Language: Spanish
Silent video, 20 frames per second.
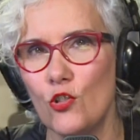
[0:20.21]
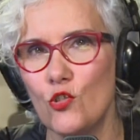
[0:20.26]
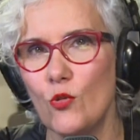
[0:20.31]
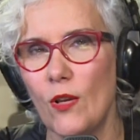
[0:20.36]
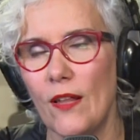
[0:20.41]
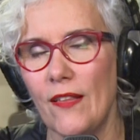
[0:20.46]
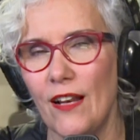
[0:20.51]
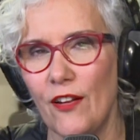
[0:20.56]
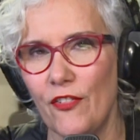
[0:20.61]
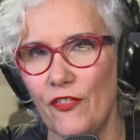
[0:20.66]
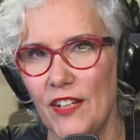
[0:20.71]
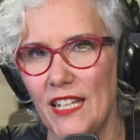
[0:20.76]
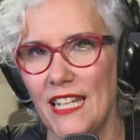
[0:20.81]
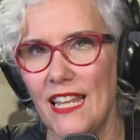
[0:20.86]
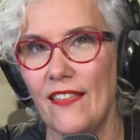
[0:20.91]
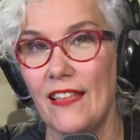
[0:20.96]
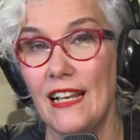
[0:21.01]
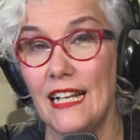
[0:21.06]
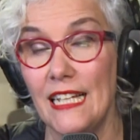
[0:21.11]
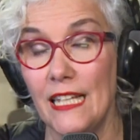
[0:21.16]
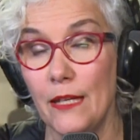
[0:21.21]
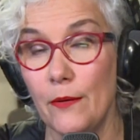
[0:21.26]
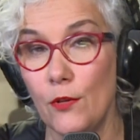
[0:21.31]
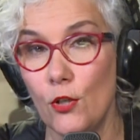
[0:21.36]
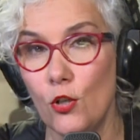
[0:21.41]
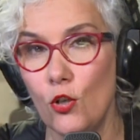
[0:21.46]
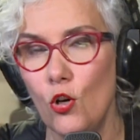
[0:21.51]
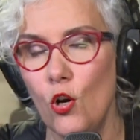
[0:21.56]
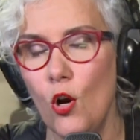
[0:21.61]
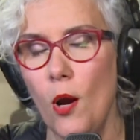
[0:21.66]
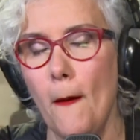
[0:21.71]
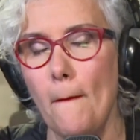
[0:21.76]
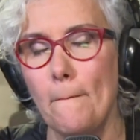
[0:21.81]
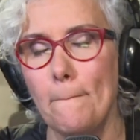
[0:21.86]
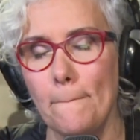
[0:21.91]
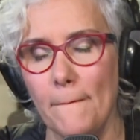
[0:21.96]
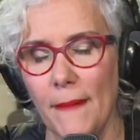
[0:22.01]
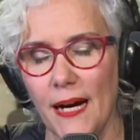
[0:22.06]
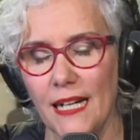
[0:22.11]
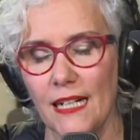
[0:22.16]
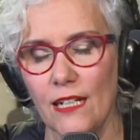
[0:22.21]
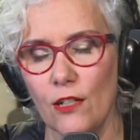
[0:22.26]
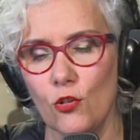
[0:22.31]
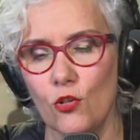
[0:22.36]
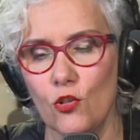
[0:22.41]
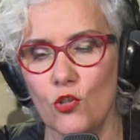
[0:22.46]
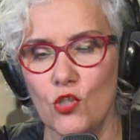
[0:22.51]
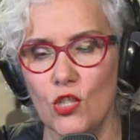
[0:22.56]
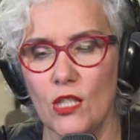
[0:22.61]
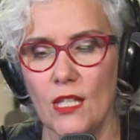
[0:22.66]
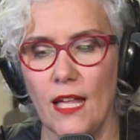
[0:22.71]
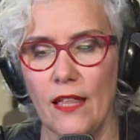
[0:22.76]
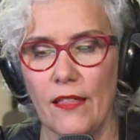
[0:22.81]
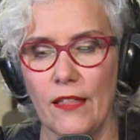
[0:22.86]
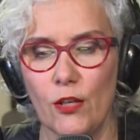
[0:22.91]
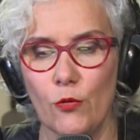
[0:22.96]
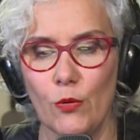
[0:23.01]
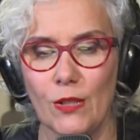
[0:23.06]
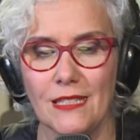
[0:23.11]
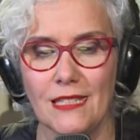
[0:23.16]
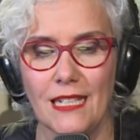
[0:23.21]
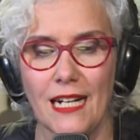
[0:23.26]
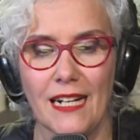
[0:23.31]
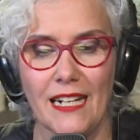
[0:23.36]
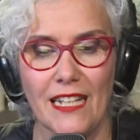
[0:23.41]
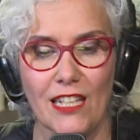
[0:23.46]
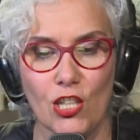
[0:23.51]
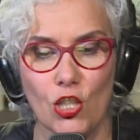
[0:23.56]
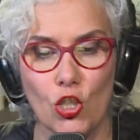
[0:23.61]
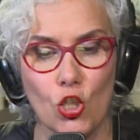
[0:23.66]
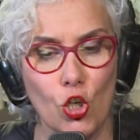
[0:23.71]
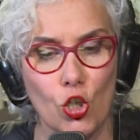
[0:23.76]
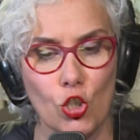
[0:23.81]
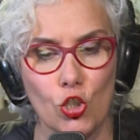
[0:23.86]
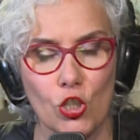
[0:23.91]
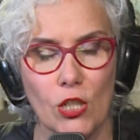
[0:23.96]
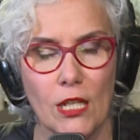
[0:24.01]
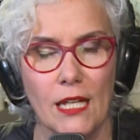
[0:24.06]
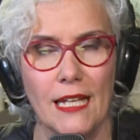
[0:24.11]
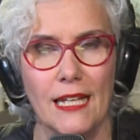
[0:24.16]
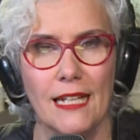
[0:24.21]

Es una de las ferias del libro más reconocidas de nuestra región.